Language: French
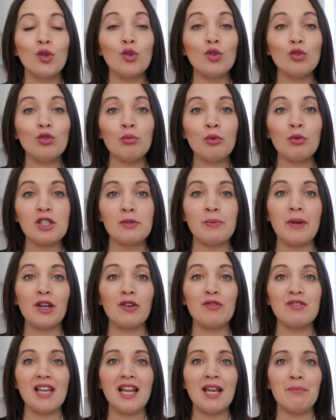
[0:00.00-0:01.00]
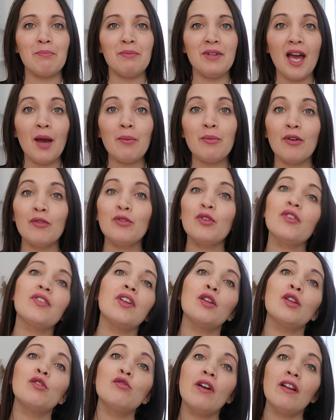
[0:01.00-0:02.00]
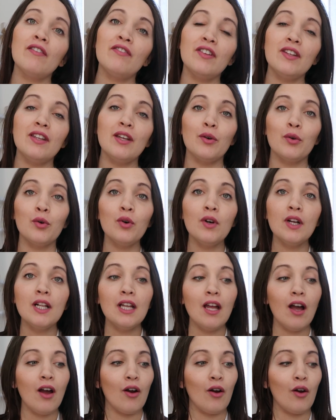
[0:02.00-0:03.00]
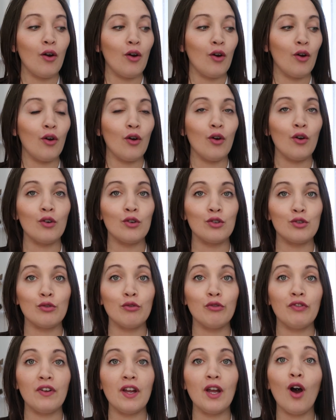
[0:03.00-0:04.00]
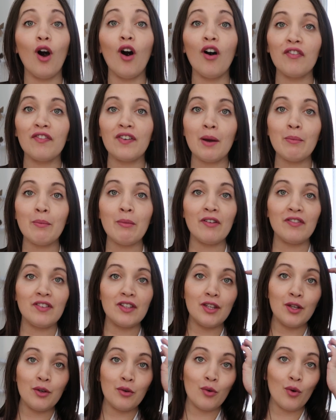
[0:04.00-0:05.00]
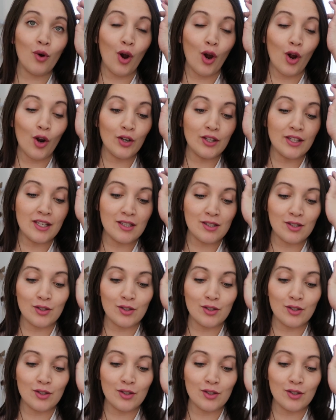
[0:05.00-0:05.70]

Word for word: Coucou tout le monde, j'espère que vous allez bien, bienvenue dans cette nouvelle vidéo. Euh, je vous fais enfin ma vidéo haul des